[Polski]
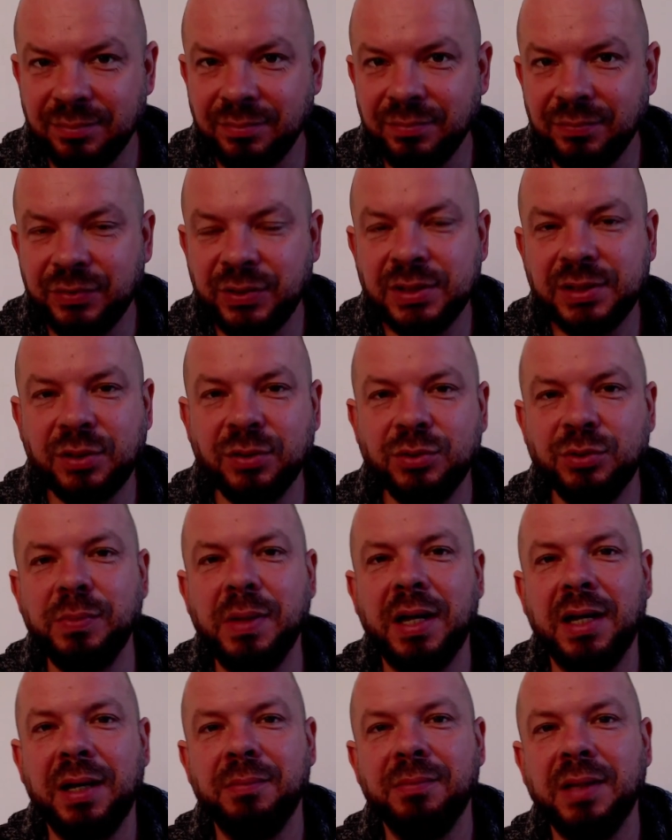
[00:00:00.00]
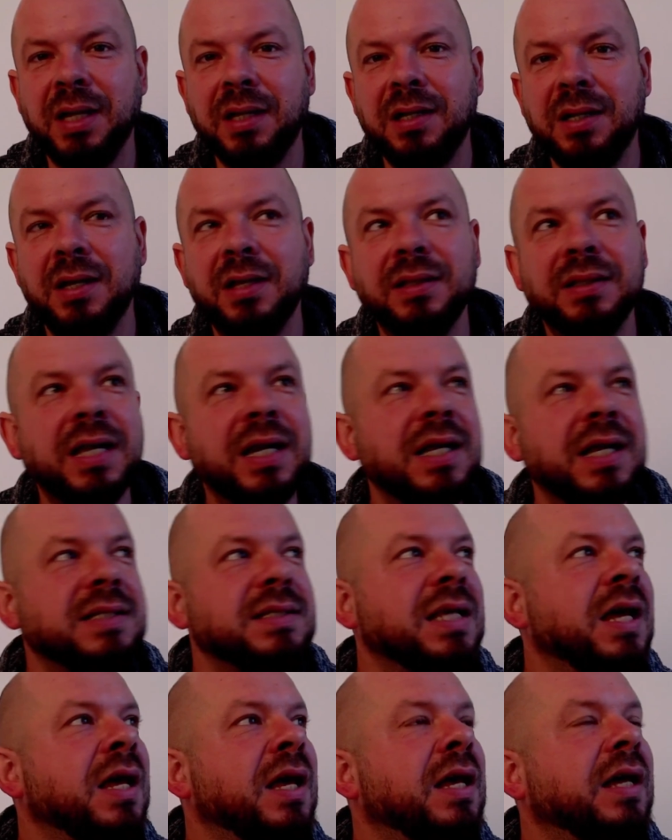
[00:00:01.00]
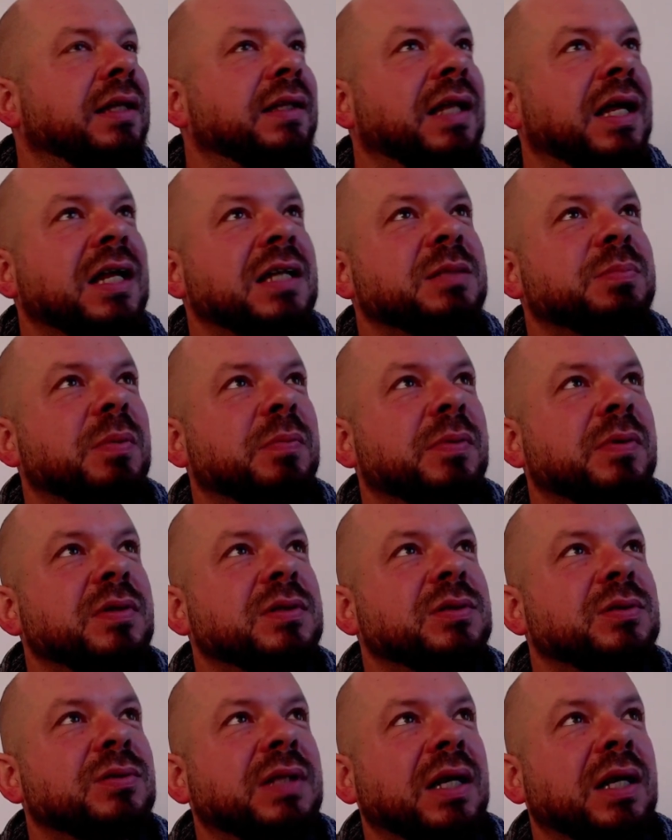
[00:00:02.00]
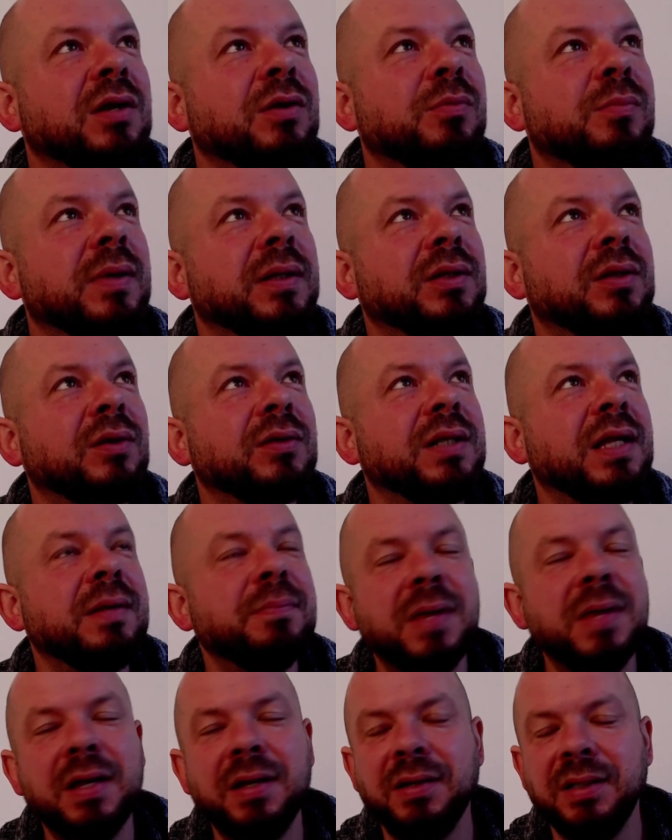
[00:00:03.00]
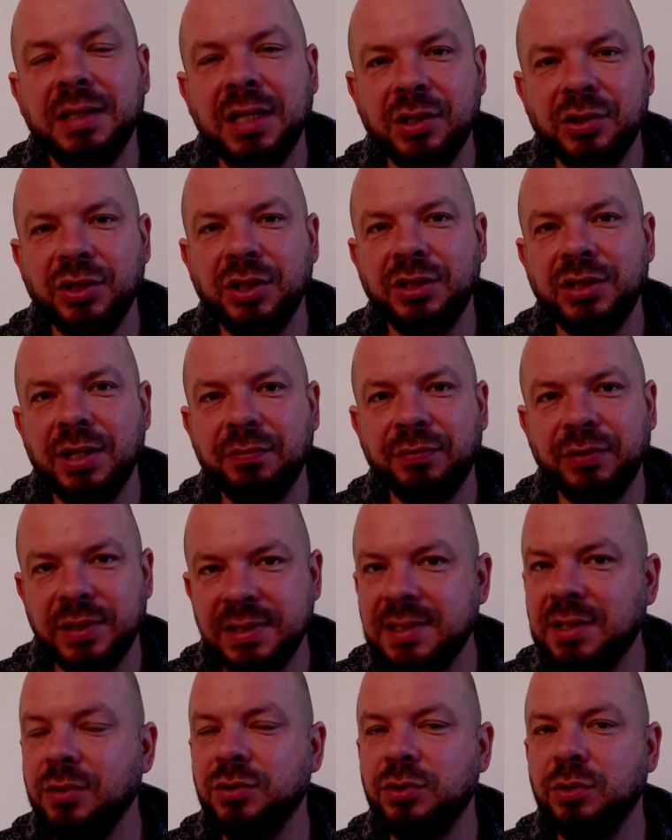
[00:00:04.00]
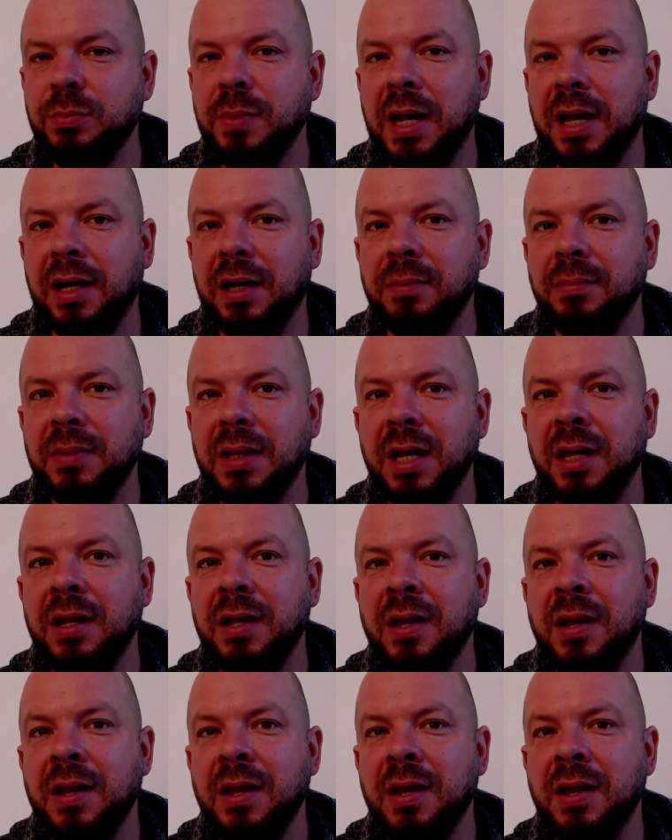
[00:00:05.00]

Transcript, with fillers: Wszystko z umiarem, tak? Teraz, teraz po prostu taką metodę miej na życie wszystko z umiarem, nie?